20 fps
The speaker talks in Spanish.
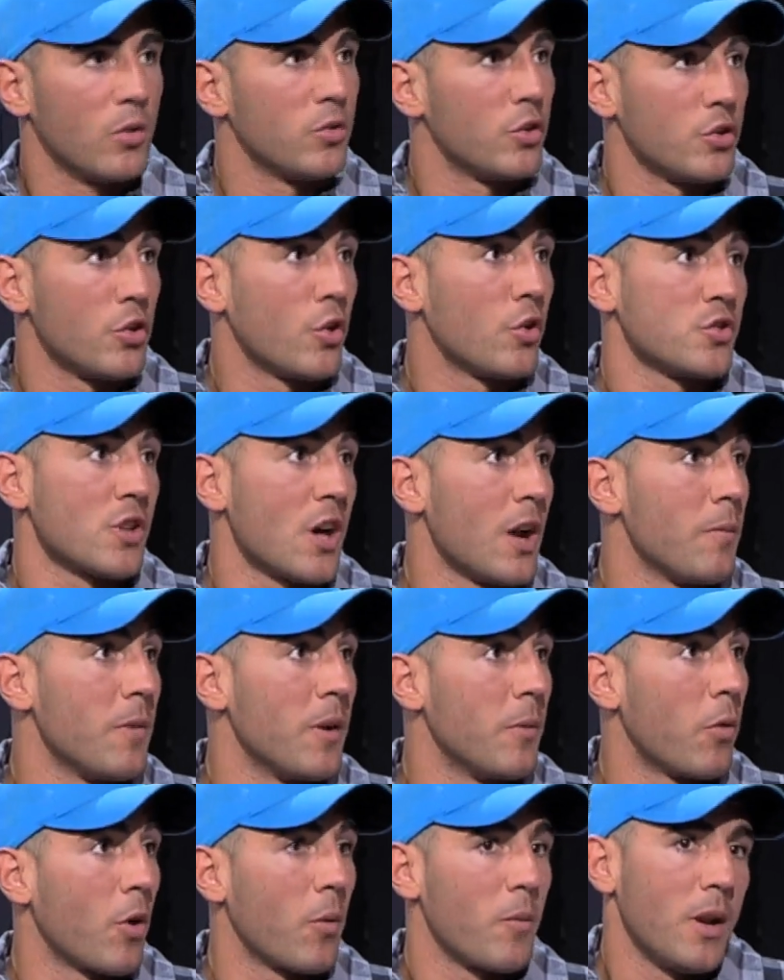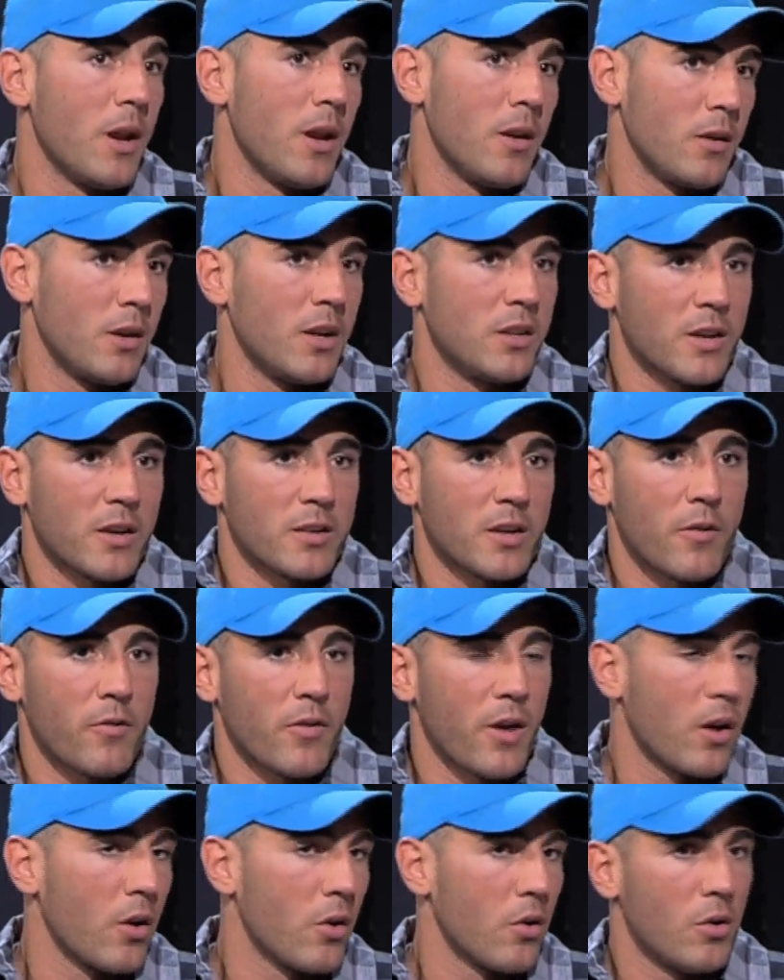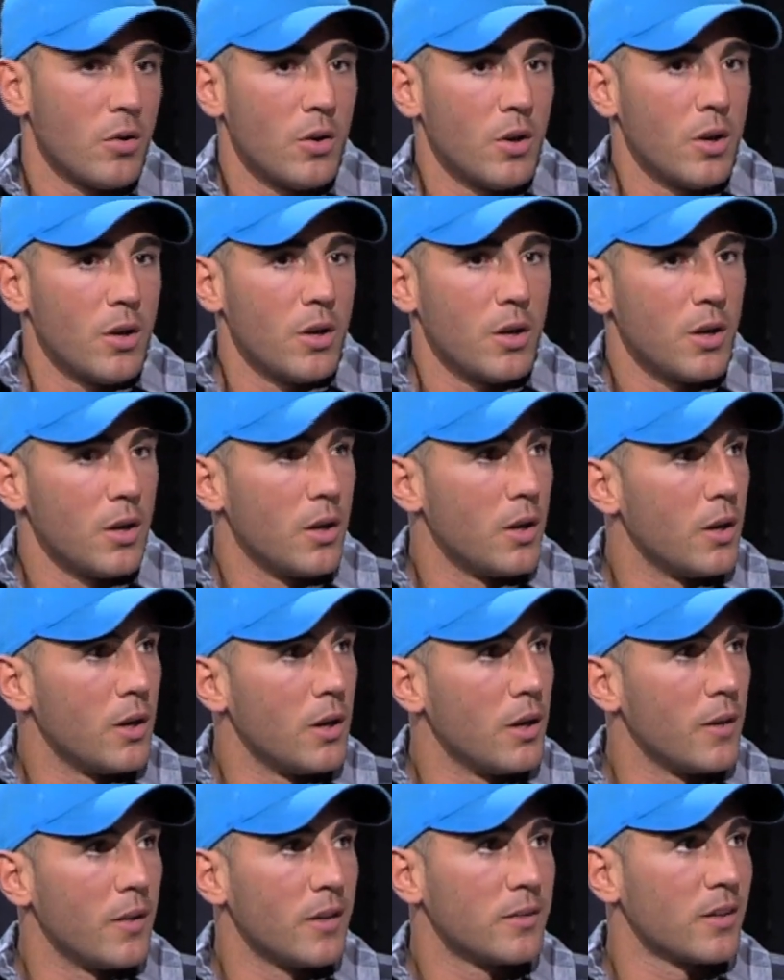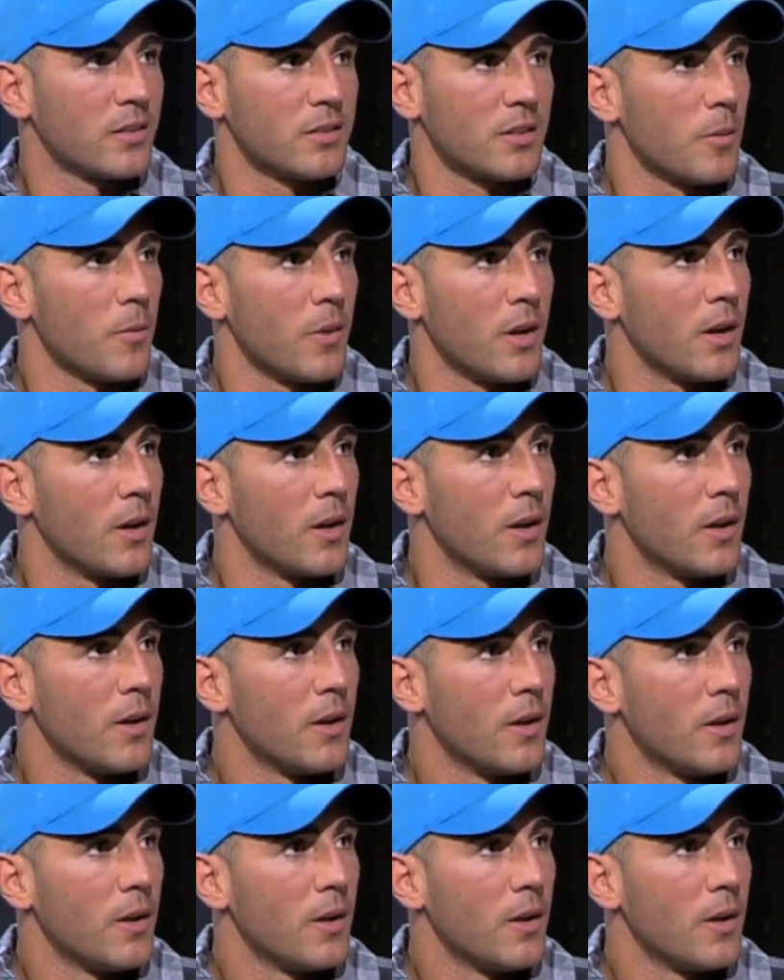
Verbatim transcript: Entonces yo no estaba al mil por mil, quise ser franco y desestimé